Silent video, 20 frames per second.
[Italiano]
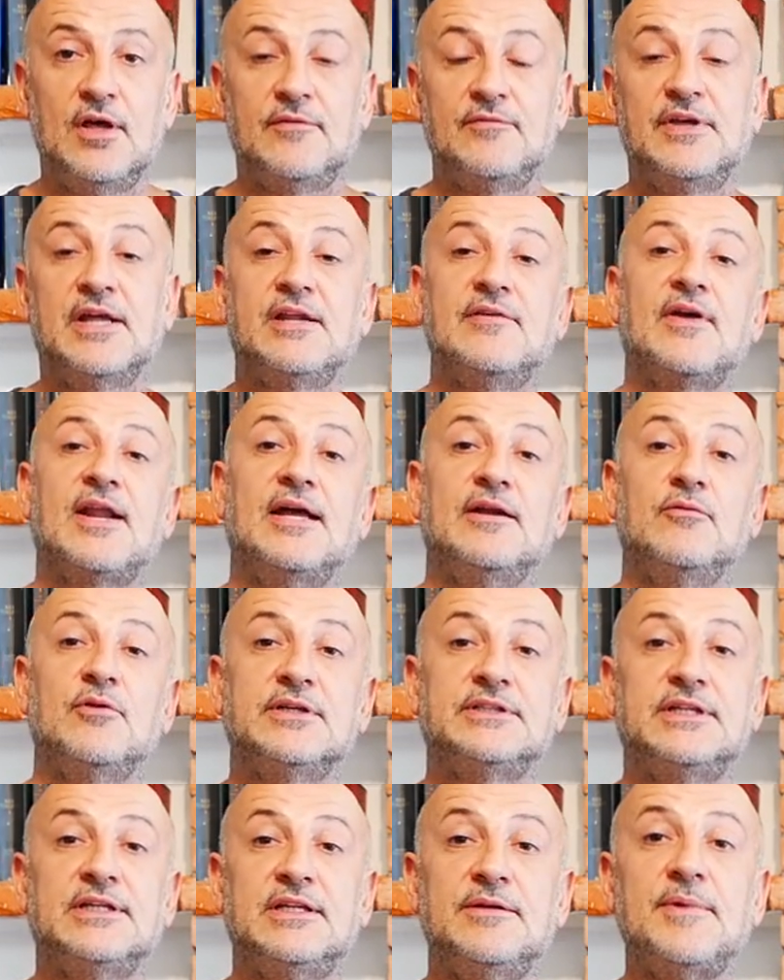Vi arriverà in
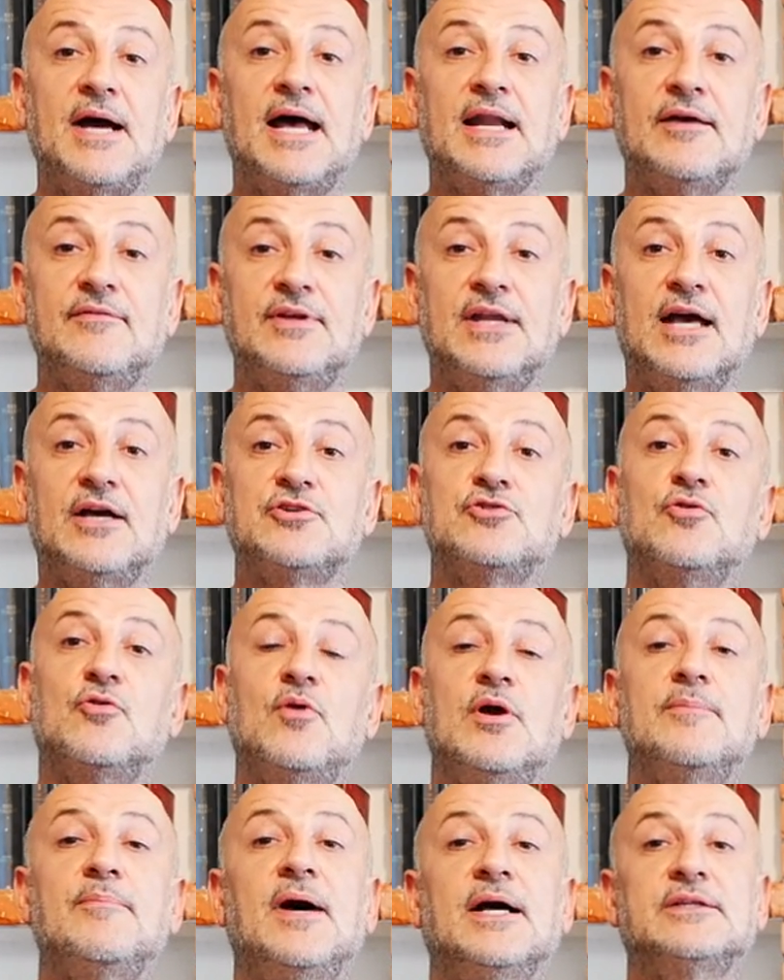una settimana, vi lascio
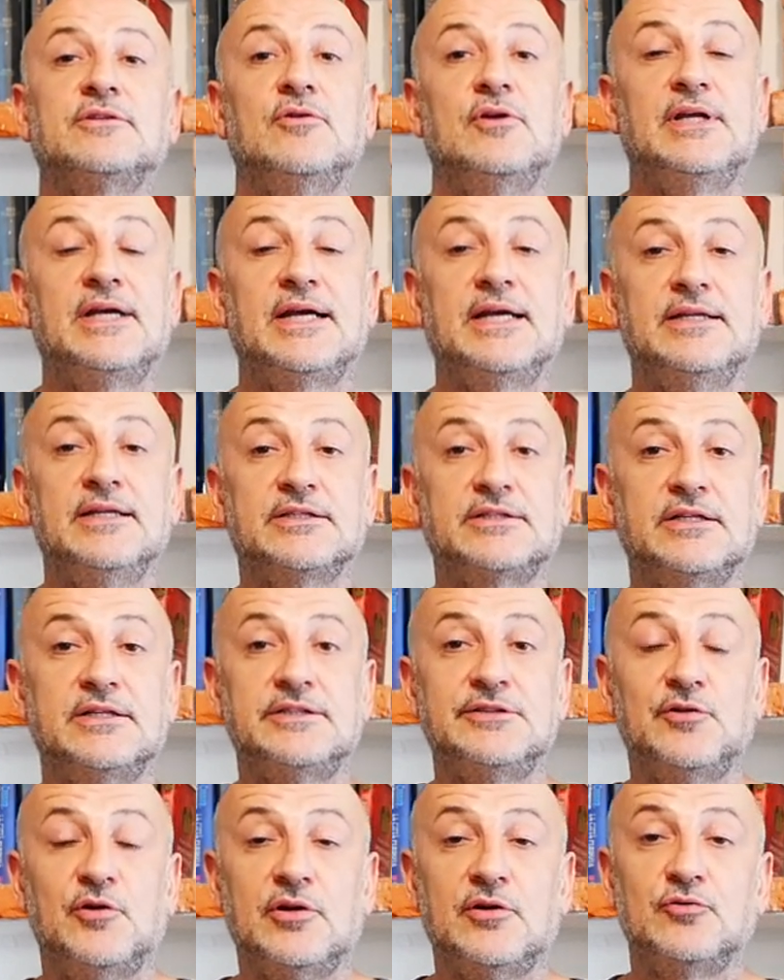qua in basso il link in
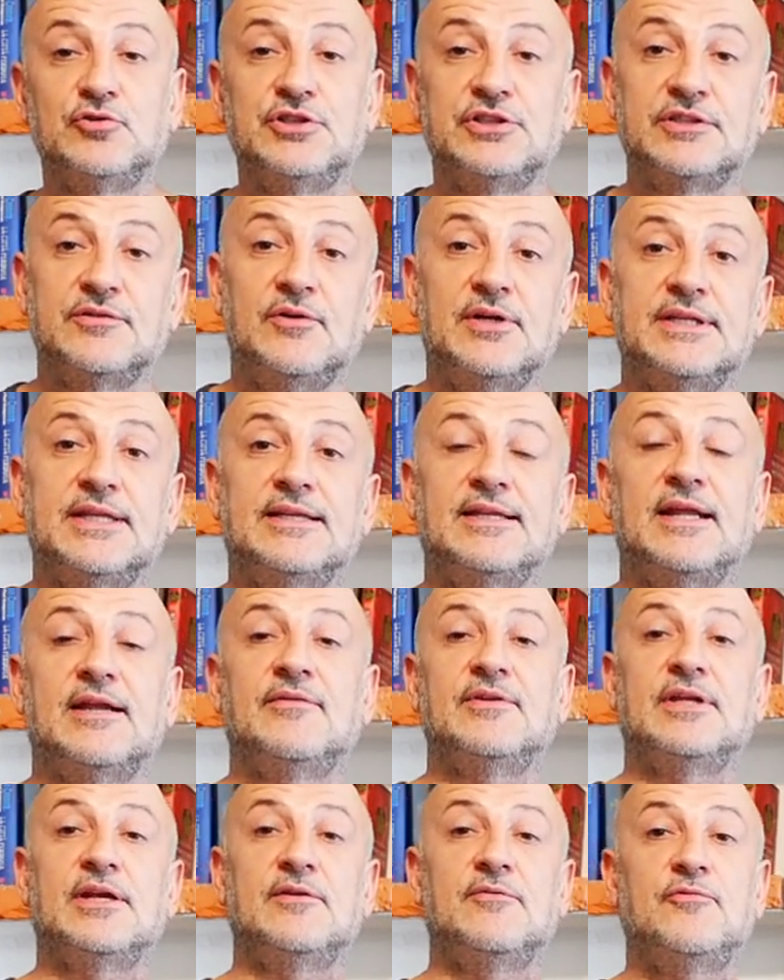descrizione così se volete andare a
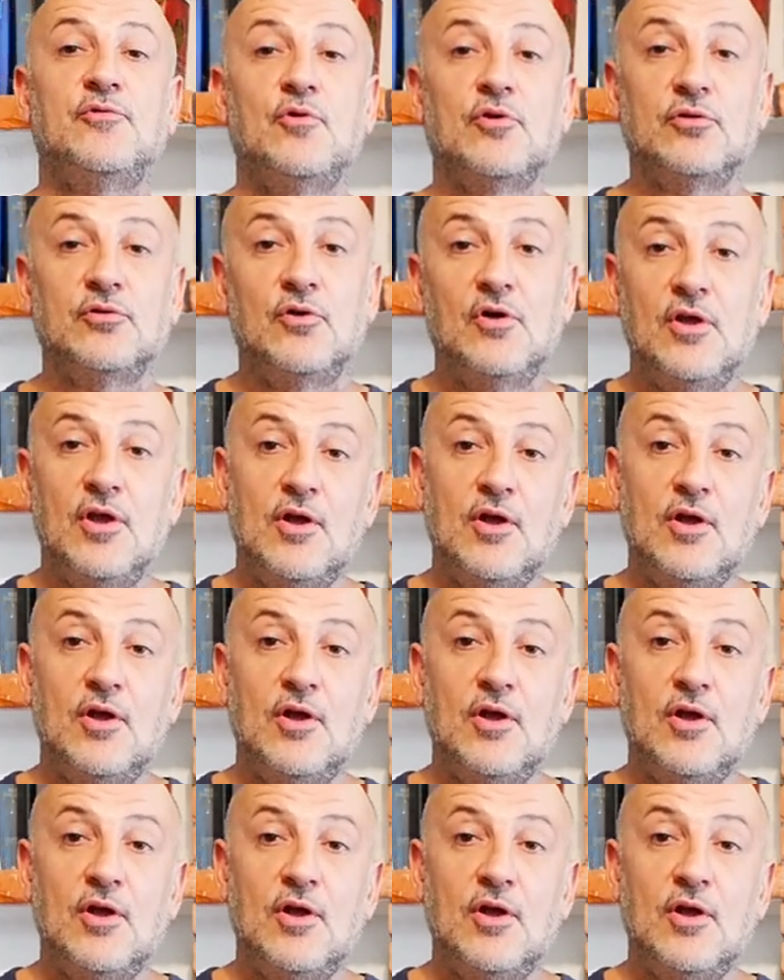vedere il forno